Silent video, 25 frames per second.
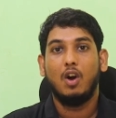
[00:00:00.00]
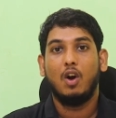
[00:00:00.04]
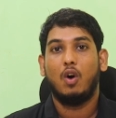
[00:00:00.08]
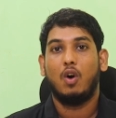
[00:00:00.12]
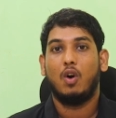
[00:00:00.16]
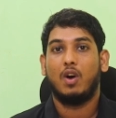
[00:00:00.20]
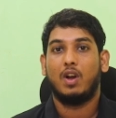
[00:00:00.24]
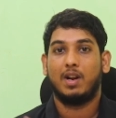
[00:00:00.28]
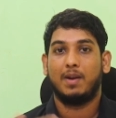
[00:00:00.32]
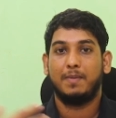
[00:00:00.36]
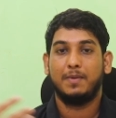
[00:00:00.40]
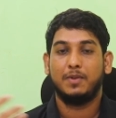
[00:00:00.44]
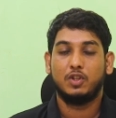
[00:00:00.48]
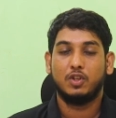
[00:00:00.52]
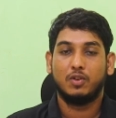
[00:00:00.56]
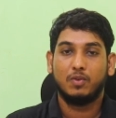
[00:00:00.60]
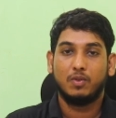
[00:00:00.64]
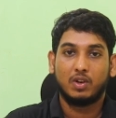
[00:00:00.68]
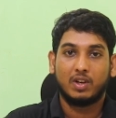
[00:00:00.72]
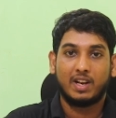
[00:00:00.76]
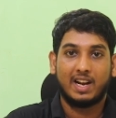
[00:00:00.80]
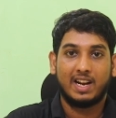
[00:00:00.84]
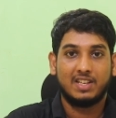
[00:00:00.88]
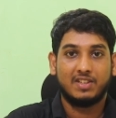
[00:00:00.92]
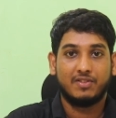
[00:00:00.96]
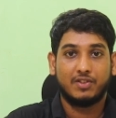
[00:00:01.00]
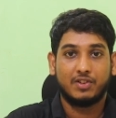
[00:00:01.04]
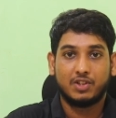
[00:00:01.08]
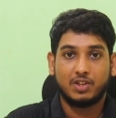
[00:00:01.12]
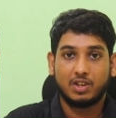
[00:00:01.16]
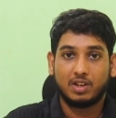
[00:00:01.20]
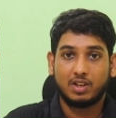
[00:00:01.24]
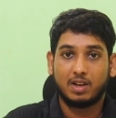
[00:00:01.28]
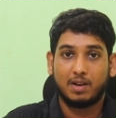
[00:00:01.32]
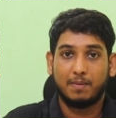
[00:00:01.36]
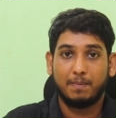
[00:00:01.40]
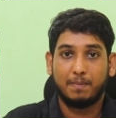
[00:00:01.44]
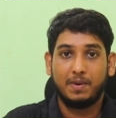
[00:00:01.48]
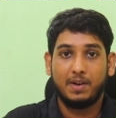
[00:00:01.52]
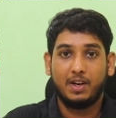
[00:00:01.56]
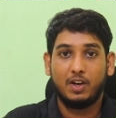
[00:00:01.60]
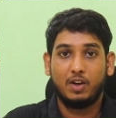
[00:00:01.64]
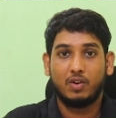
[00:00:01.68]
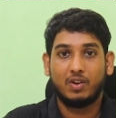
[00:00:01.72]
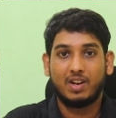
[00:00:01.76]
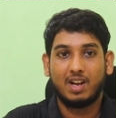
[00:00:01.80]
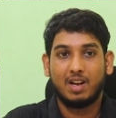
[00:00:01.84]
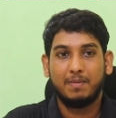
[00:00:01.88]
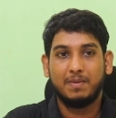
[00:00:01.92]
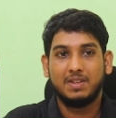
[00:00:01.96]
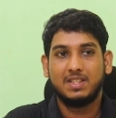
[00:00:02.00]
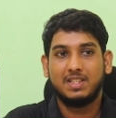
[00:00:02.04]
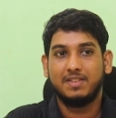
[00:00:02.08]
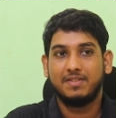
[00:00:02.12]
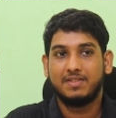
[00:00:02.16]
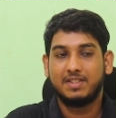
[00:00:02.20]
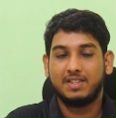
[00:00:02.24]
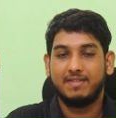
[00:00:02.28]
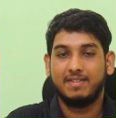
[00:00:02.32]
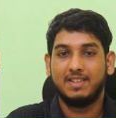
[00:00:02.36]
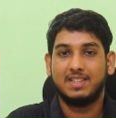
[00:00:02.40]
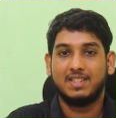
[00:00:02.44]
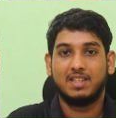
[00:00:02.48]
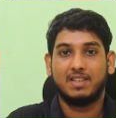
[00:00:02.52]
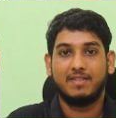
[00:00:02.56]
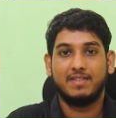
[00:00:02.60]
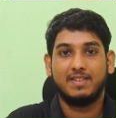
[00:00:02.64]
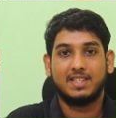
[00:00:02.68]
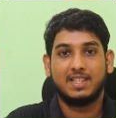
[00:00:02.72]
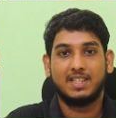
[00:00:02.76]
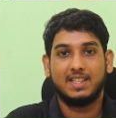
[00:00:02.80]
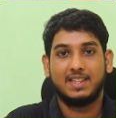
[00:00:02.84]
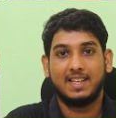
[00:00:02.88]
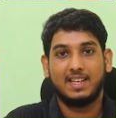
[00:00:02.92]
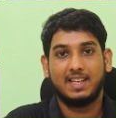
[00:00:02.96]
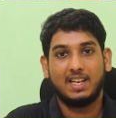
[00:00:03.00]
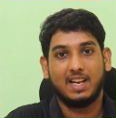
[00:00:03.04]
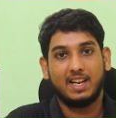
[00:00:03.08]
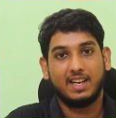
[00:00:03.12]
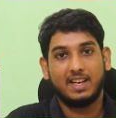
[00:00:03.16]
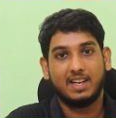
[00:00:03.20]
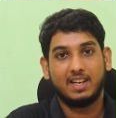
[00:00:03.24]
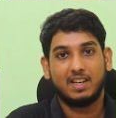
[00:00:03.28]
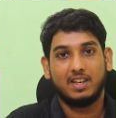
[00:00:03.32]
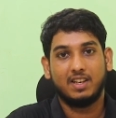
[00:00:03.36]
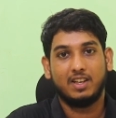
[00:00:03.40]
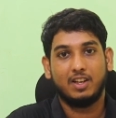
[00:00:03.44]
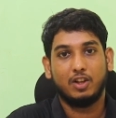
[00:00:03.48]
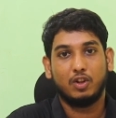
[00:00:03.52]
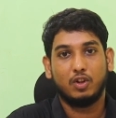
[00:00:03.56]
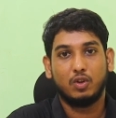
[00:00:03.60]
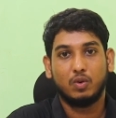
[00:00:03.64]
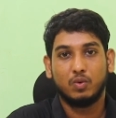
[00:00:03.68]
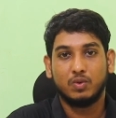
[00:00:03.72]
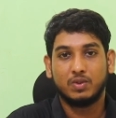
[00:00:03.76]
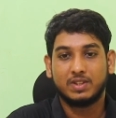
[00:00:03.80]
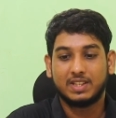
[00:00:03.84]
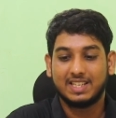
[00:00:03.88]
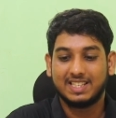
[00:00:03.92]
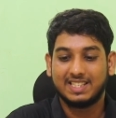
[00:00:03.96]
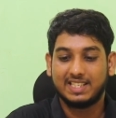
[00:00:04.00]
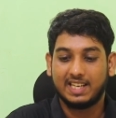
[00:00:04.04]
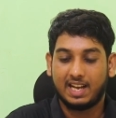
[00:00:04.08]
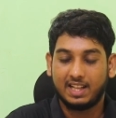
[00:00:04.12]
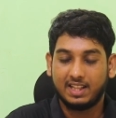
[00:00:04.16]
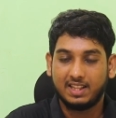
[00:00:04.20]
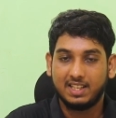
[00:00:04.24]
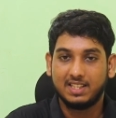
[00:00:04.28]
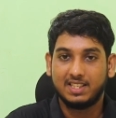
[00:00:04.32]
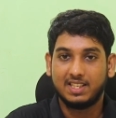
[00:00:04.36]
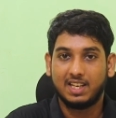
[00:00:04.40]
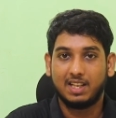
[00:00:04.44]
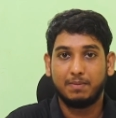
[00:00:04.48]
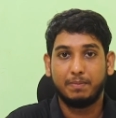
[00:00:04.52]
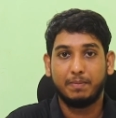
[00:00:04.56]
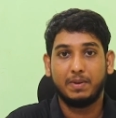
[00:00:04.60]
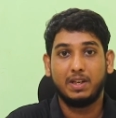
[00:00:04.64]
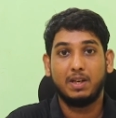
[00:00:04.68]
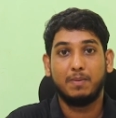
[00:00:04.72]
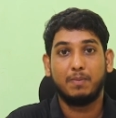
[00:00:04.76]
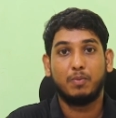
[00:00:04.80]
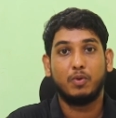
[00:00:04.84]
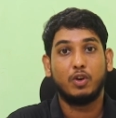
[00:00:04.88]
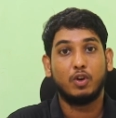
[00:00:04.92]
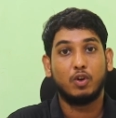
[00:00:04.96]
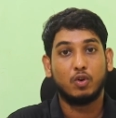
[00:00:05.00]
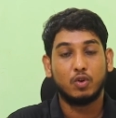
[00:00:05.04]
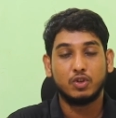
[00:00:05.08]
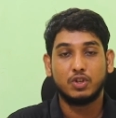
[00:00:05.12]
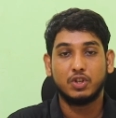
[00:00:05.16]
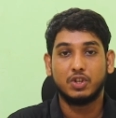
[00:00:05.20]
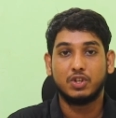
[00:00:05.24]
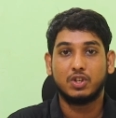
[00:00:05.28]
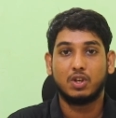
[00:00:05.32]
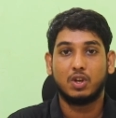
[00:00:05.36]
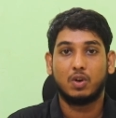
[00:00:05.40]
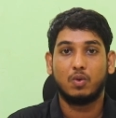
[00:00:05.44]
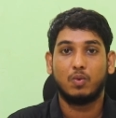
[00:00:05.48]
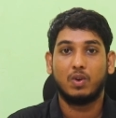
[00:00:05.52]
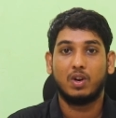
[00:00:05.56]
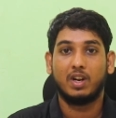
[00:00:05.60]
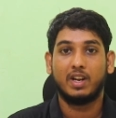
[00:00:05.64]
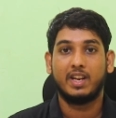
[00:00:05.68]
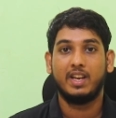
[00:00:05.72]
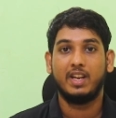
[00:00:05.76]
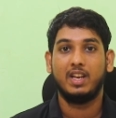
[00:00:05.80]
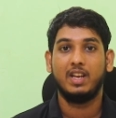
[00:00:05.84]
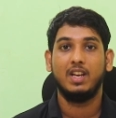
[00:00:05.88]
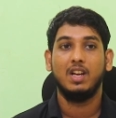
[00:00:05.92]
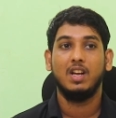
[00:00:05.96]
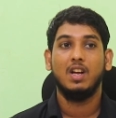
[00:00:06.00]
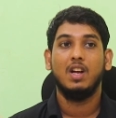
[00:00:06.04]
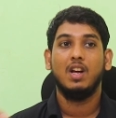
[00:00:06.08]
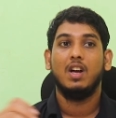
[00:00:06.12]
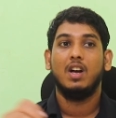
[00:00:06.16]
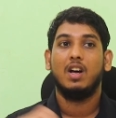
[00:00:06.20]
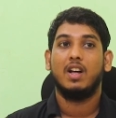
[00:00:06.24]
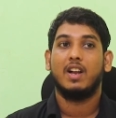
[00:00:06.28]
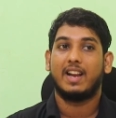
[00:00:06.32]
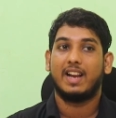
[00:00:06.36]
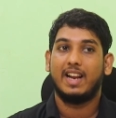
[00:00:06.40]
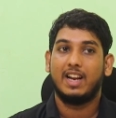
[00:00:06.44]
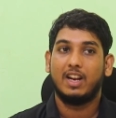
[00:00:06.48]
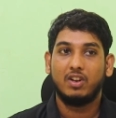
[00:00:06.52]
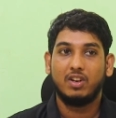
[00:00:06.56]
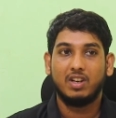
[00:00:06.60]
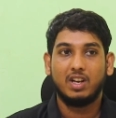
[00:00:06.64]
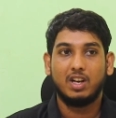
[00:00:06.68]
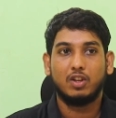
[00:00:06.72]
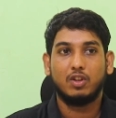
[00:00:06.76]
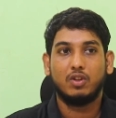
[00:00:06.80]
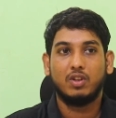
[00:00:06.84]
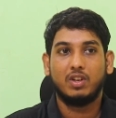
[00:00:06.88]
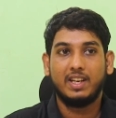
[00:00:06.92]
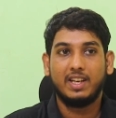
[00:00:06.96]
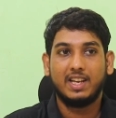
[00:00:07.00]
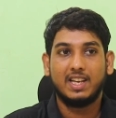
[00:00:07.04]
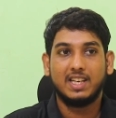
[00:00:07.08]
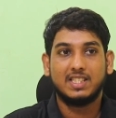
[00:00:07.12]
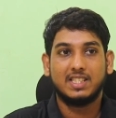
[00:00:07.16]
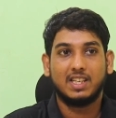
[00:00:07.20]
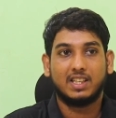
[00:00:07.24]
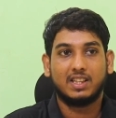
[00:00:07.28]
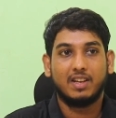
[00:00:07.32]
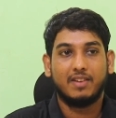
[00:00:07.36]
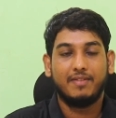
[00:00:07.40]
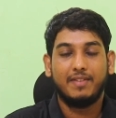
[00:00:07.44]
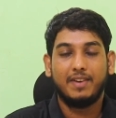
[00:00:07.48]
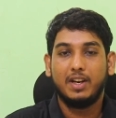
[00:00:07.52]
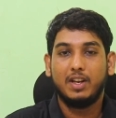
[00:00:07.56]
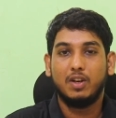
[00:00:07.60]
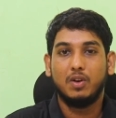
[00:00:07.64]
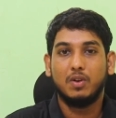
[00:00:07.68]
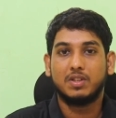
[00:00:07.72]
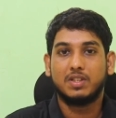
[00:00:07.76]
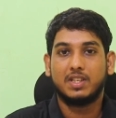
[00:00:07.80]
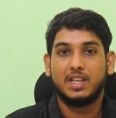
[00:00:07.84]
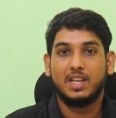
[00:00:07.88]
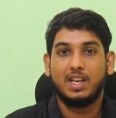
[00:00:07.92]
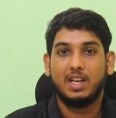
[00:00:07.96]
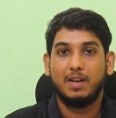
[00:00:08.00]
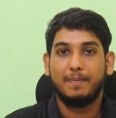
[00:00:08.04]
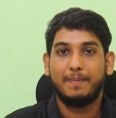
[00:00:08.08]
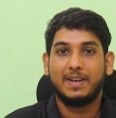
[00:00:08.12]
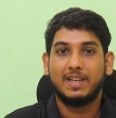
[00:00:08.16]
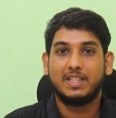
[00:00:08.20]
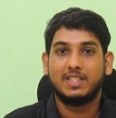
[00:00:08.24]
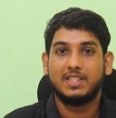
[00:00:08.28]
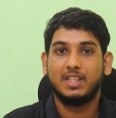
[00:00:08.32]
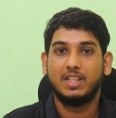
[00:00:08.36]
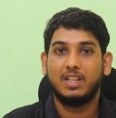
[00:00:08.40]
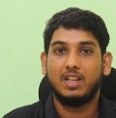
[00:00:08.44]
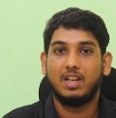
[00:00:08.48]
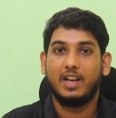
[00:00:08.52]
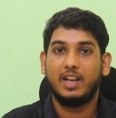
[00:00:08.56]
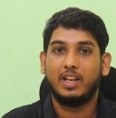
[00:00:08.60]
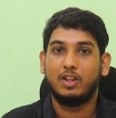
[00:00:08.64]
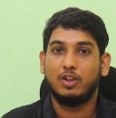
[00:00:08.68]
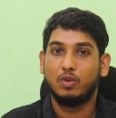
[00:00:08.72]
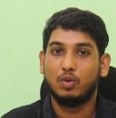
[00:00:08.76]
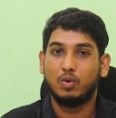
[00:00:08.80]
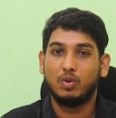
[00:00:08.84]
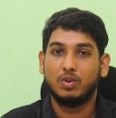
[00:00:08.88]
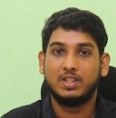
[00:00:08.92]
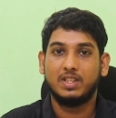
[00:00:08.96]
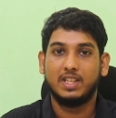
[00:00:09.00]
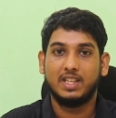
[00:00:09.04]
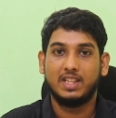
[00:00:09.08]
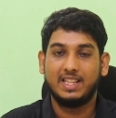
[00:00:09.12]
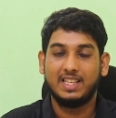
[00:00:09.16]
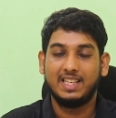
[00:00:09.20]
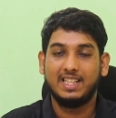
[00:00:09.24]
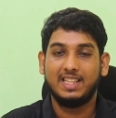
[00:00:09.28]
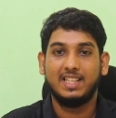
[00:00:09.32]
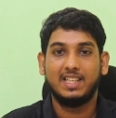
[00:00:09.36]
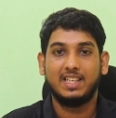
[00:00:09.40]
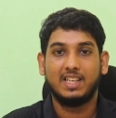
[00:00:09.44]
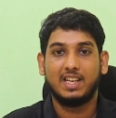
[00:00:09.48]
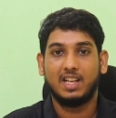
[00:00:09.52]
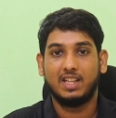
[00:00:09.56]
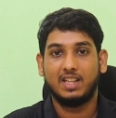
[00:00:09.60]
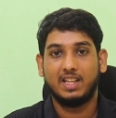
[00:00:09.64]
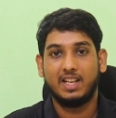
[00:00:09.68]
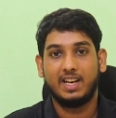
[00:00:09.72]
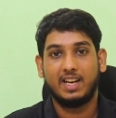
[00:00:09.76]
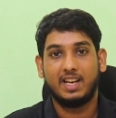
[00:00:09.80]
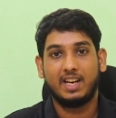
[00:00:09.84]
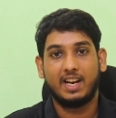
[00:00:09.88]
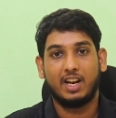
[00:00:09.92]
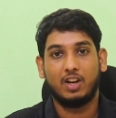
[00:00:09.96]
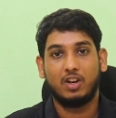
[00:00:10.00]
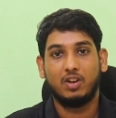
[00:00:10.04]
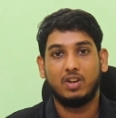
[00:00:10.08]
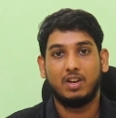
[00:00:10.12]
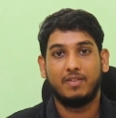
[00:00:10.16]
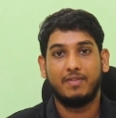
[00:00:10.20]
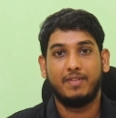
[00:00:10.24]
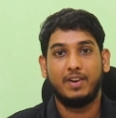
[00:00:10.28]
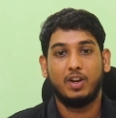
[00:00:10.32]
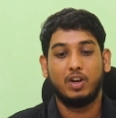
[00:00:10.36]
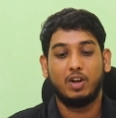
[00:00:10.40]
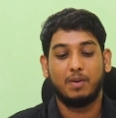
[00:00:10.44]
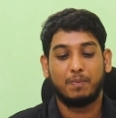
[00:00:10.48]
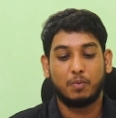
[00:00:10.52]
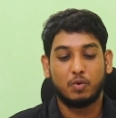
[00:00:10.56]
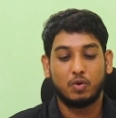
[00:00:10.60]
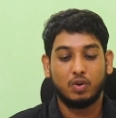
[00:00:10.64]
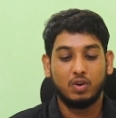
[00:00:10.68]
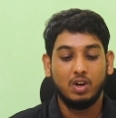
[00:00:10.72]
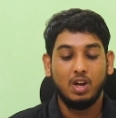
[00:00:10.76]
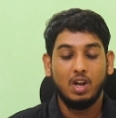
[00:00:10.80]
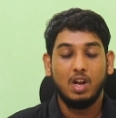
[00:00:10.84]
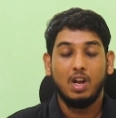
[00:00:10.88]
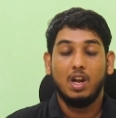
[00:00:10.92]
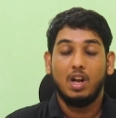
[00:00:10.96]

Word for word: और अभी जो वो ग्रेजुएशन कंप्लीट हो गया अभी सिर्फ सिविल सर्विस की तैयारी करनी है तो उसके साथ ही साथ मैं ये पूरी कोशिश करूँगा कि रेगुलर तो नहीं कह सकता वीडियोज़ के लिए बट सिर्फ एक दो से तीन दिन के अंदर एक रेगुलर वीडियो आपको